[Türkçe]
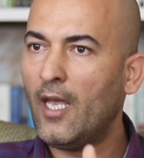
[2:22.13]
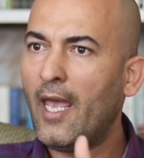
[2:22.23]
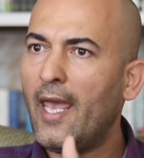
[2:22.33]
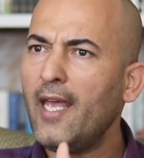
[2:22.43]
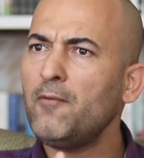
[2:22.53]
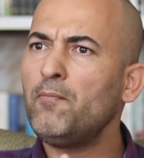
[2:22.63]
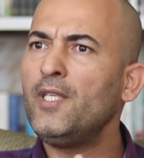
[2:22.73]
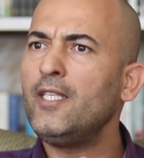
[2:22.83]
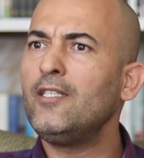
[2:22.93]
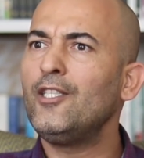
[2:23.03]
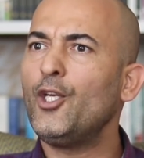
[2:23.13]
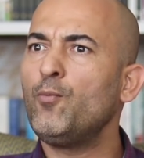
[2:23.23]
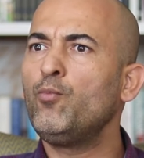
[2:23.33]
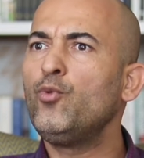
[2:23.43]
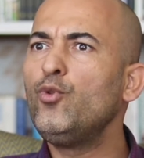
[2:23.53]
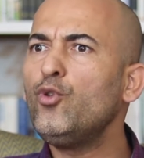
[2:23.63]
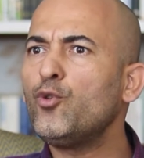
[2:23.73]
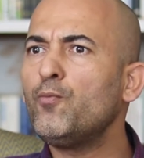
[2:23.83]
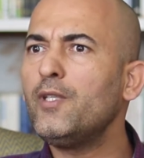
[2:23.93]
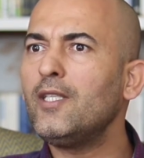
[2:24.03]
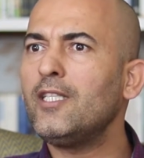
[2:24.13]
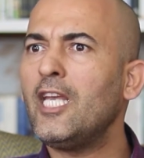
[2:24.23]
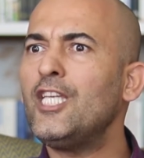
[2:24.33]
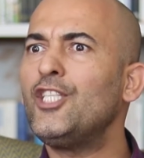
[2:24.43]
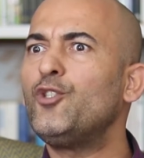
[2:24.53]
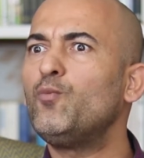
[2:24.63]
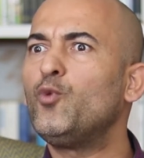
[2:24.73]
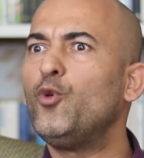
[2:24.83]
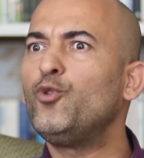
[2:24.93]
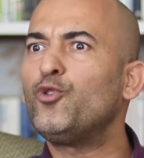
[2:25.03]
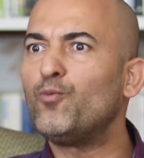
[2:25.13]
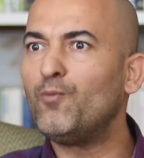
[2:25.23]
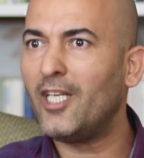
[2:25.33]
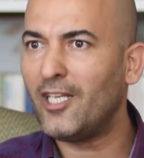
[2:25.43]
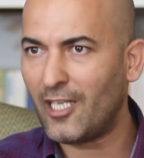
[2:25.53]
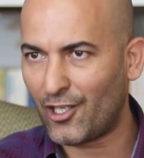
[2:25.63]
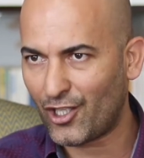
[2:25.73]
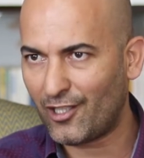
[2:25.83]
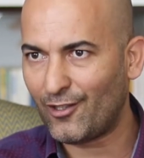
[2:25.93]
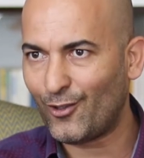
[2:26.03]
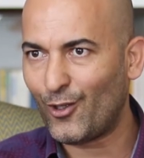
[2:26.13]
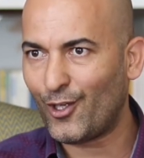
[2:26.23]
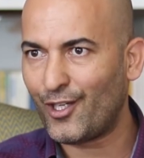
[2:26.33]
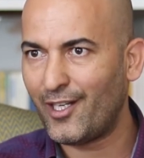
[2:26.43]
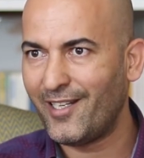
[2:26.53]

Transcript: her birinde büyük bir değişim dönüşümler yaşanılıyor.